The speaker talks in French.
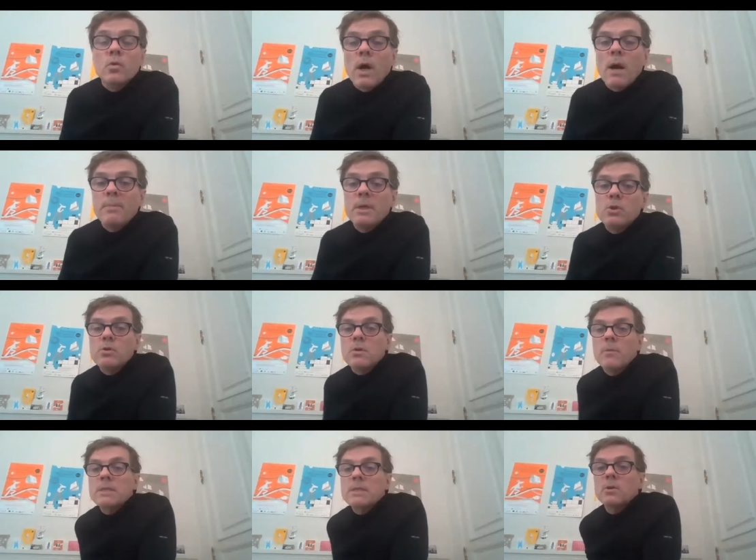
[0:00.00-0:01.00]
rappelle juste en
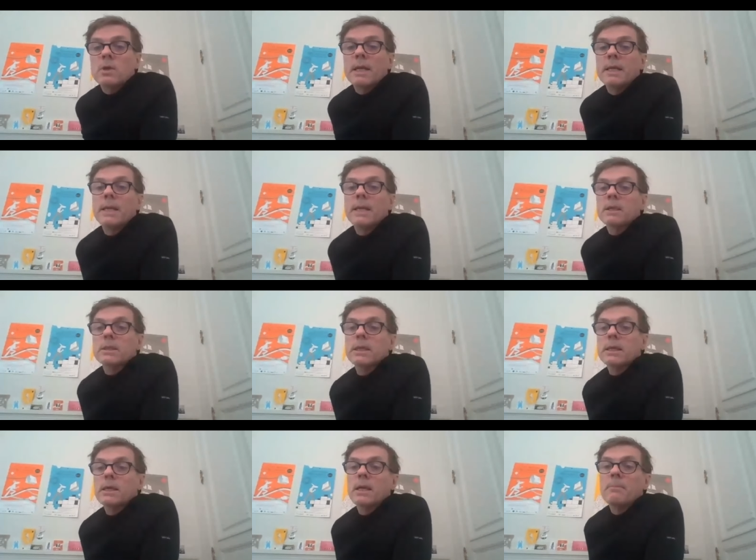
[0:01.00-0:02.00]
passant que l'année
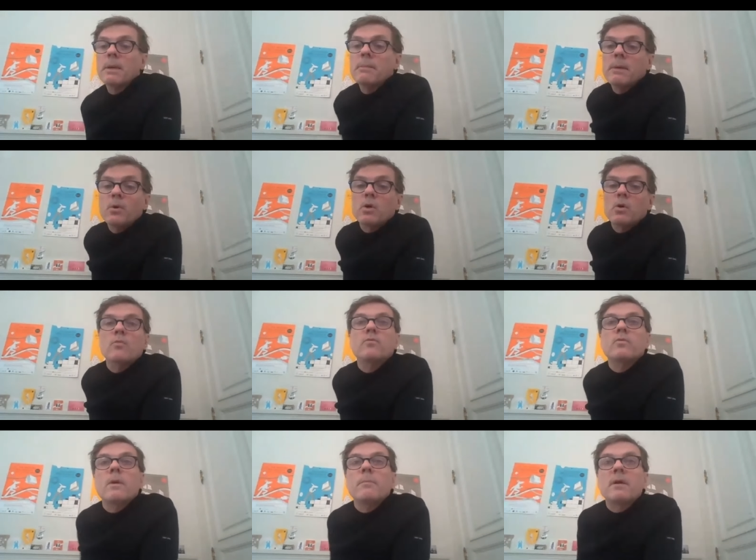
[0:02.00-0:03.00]
dernière, à la même époque, on
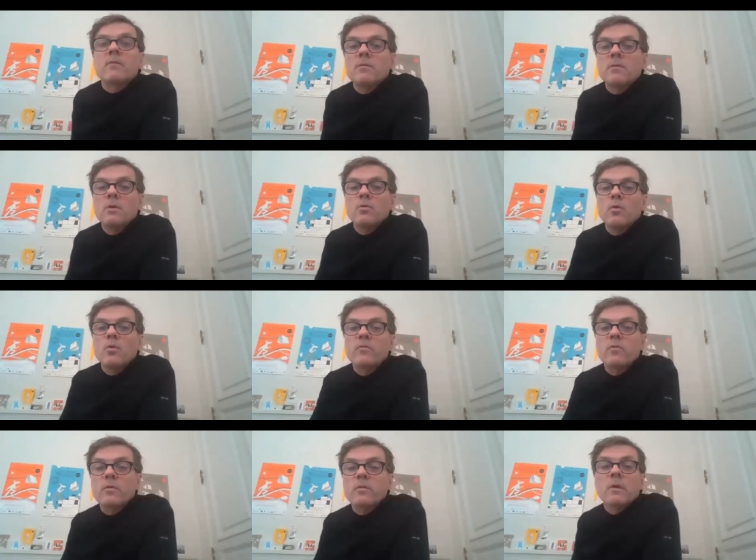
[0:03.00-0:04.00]
vous a présenté une
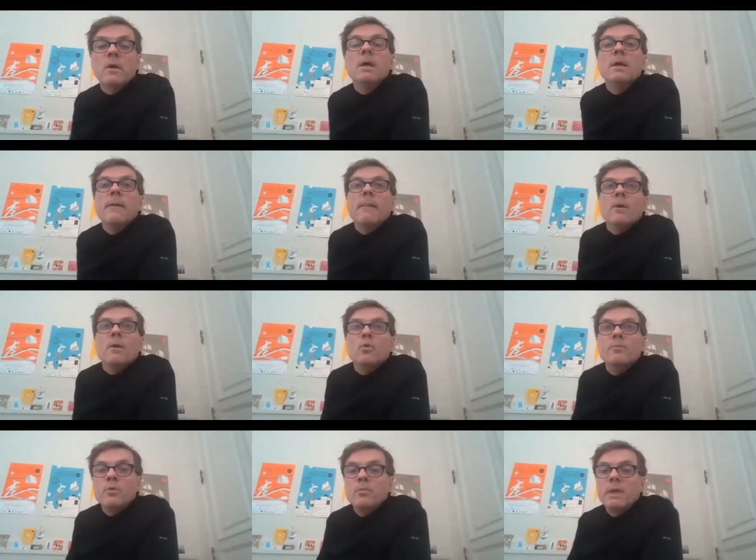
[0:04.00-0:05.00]
ressource,
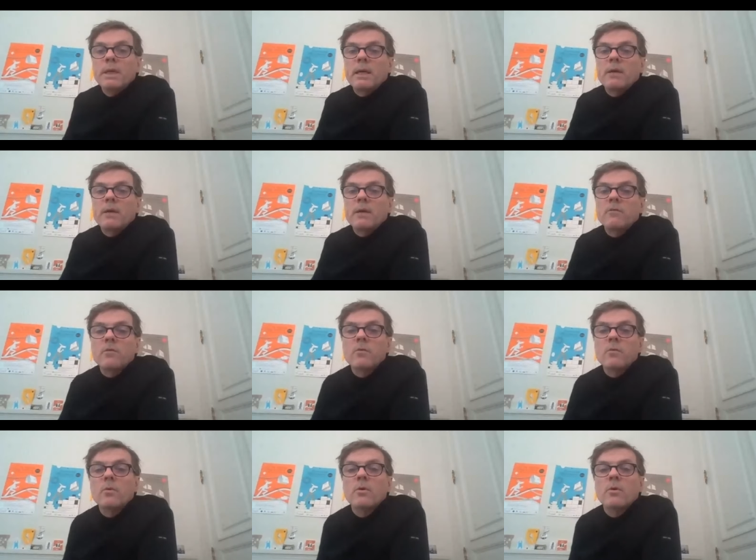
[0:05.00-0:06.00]
une
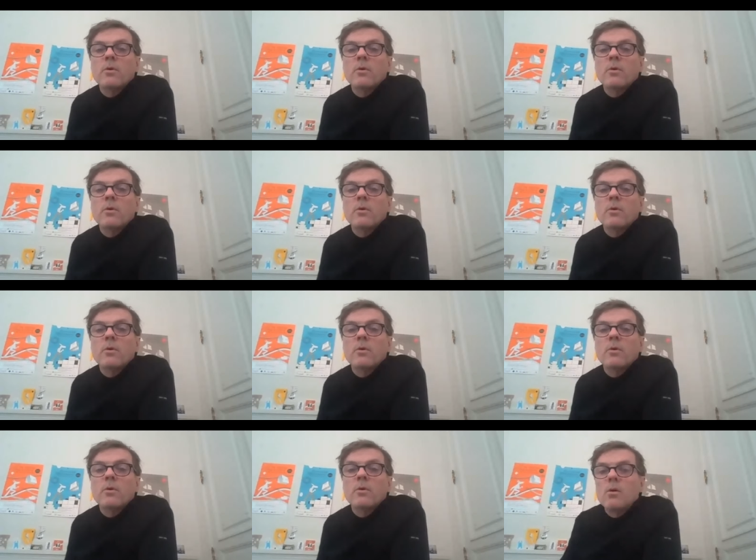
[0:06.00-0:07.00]
publication euh, réalisée
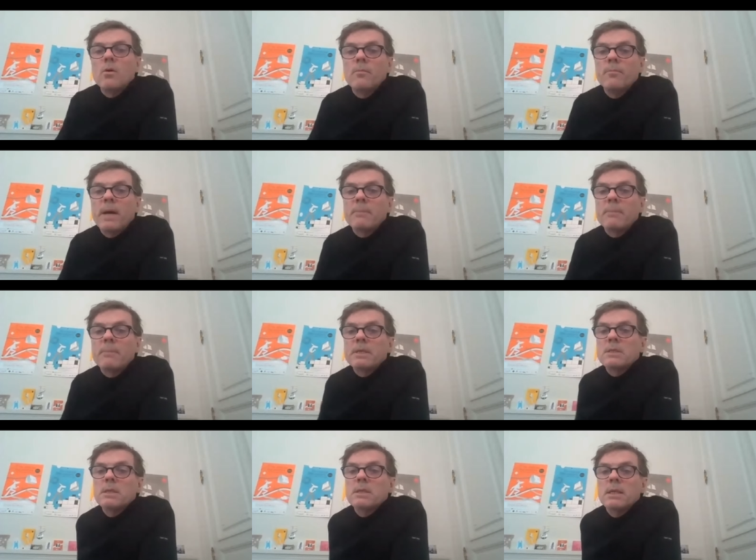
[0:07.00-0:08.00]
par, par Priscille
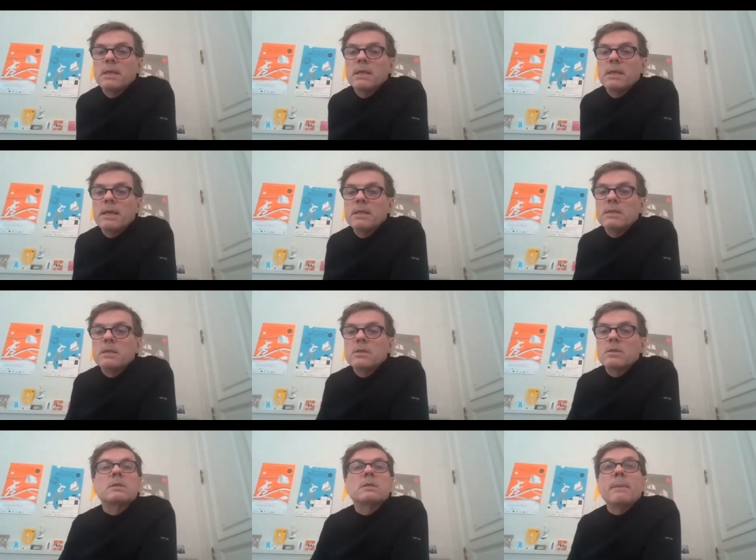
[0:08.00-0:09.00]
et Alizé, qui
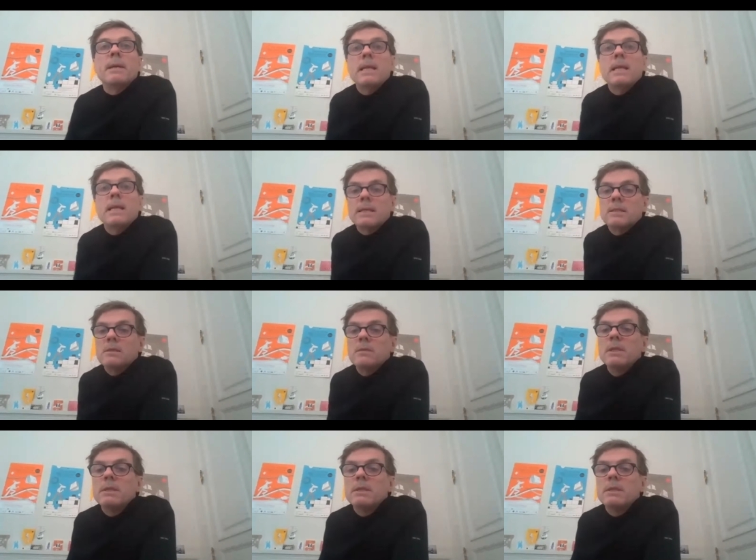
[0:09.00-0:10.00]
s'appelle
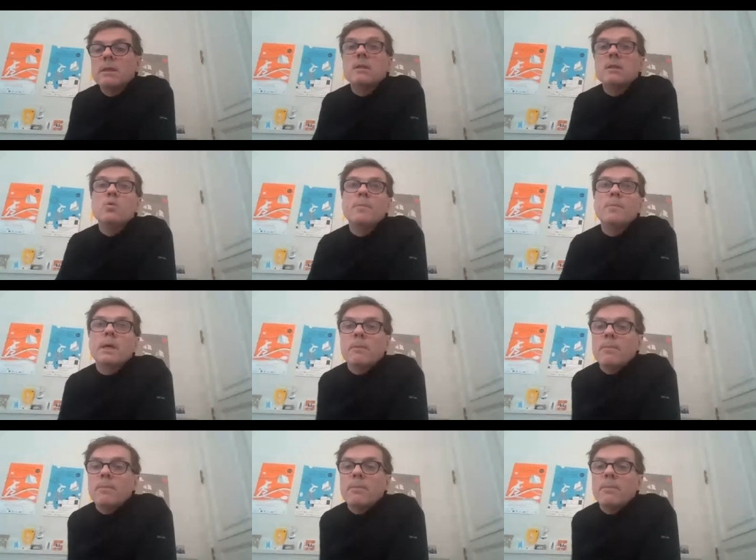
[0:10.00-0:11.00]
L'accessibilité numérique par
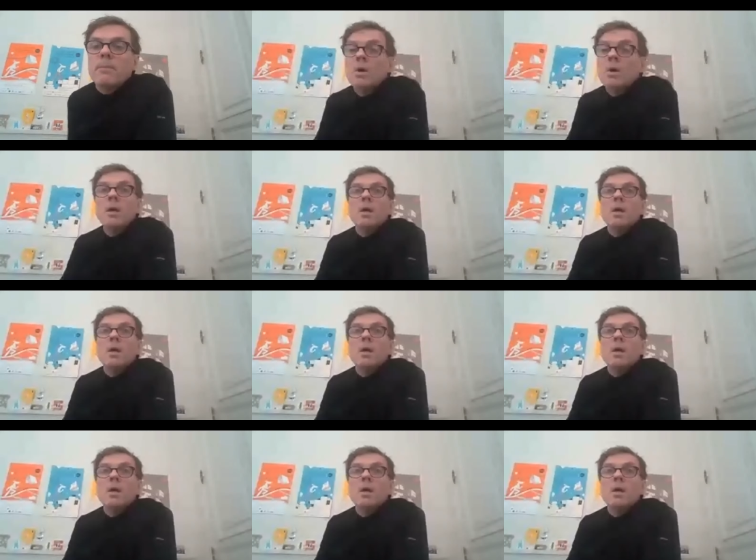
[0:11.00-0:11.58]
étapes et que